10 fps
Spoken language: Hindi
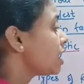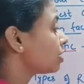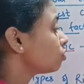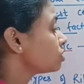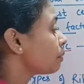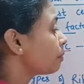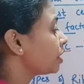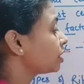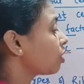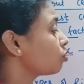एक तो
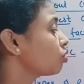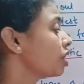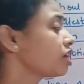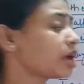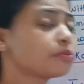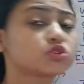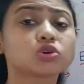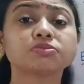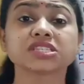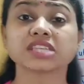सेपरेट आउट हो रहा है
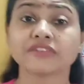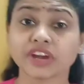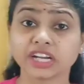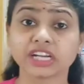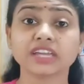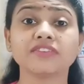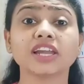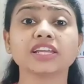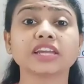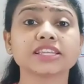राइबोसोम 70
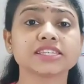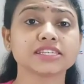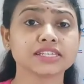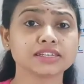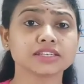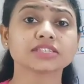वाली डेंसिटी